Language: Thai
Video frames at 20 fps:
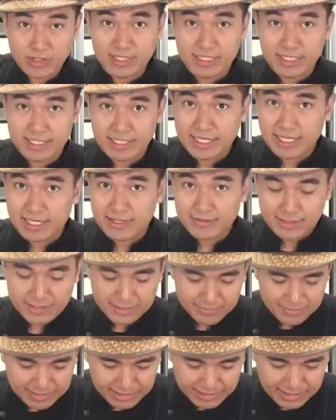กกันเนยแล้วอ่ะ
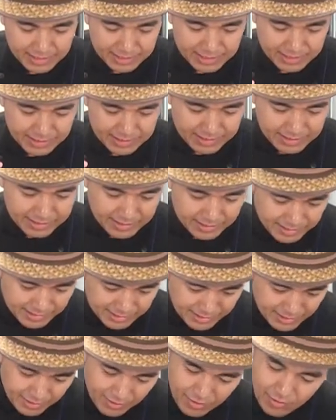มันจะ
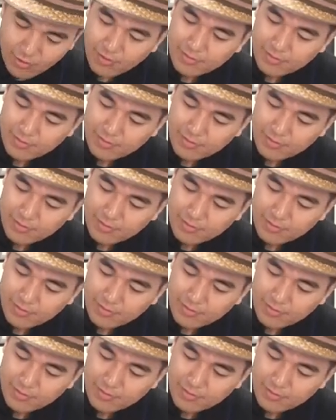ข